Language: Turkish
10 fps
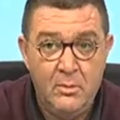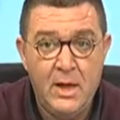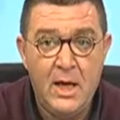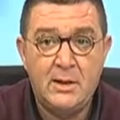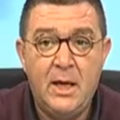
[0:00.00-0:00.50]

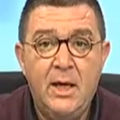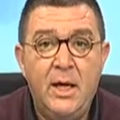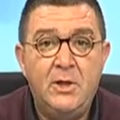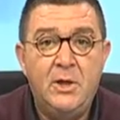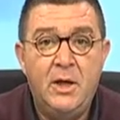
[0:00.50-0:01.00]
Yasayı
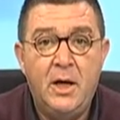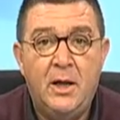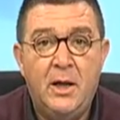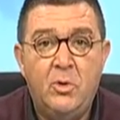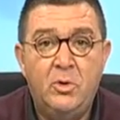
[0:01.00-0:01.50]
geçirene
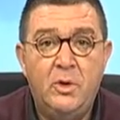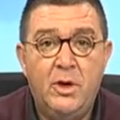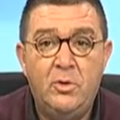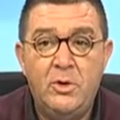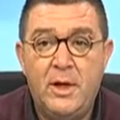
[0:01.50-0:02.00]
kadar
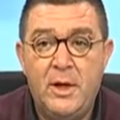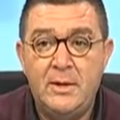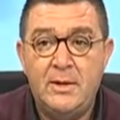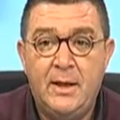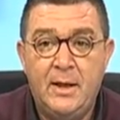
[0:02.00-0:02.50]
Kudret Hoca
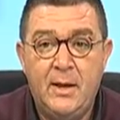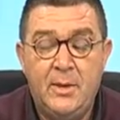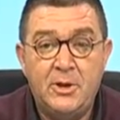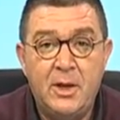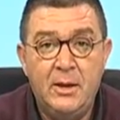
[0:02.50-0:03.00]
ile Serdar
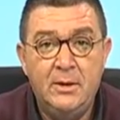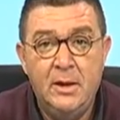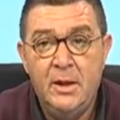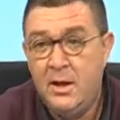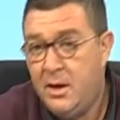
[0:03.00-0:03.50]
Başkan
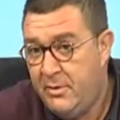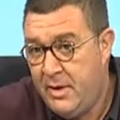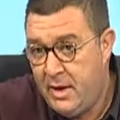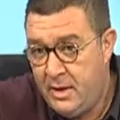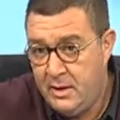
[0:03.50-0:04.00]

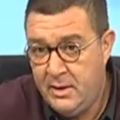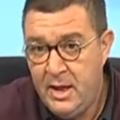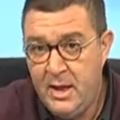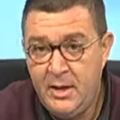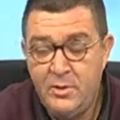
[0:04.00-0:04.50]
ve
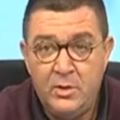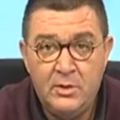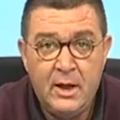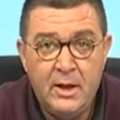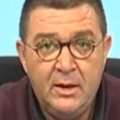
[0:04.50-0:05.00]
diğer iki
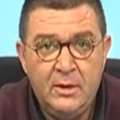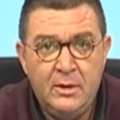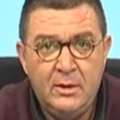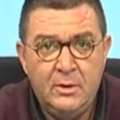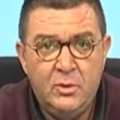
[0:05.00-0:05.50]
ortak
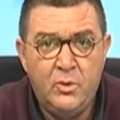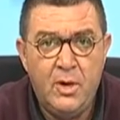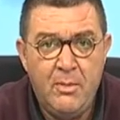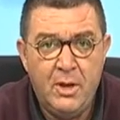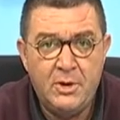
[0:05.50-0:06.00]

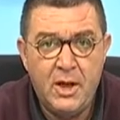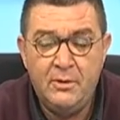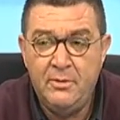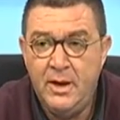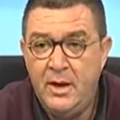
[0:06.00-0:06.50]
Tufan
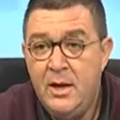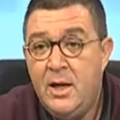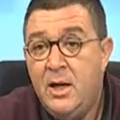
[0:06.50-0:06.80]
Başkan ve